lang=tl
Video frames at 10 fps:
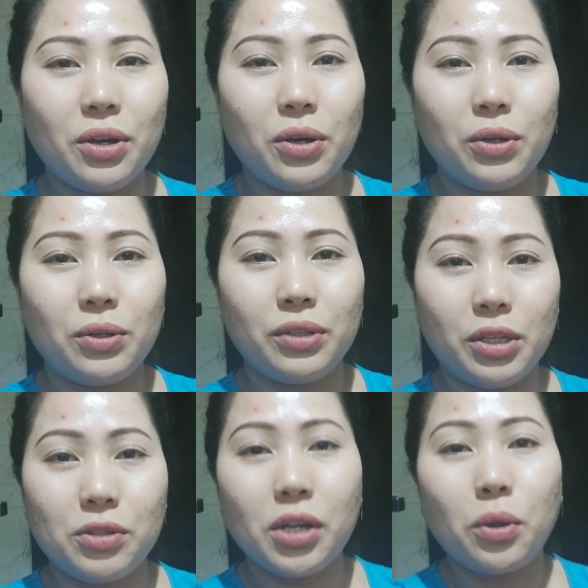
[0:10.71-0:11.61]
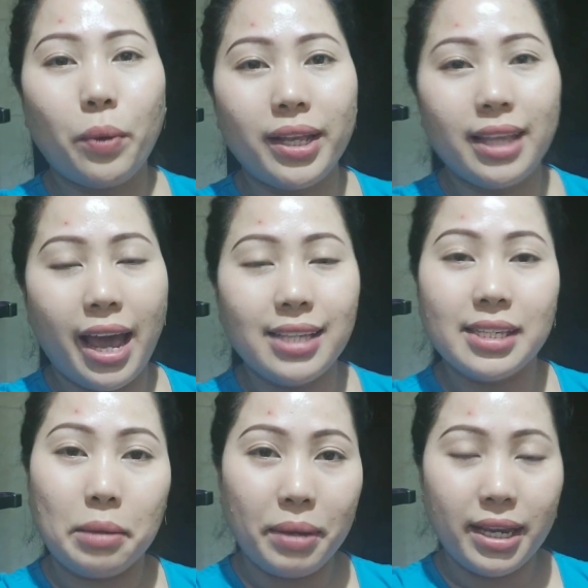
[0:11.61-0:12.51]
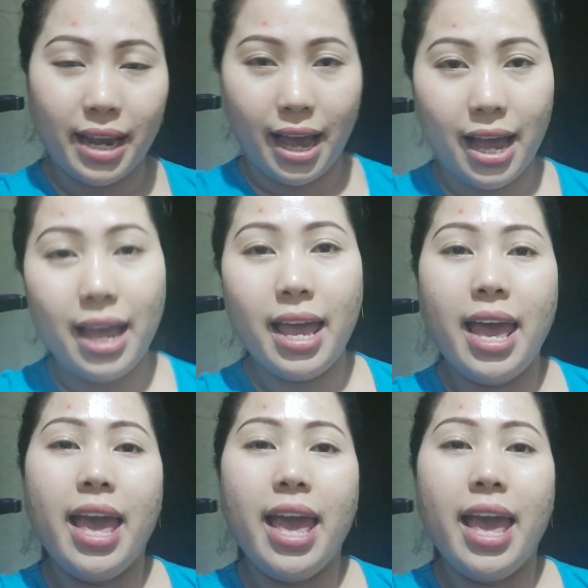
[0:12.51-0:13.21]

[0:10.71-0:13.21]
So, dito sa Kuwait guys, gabi na.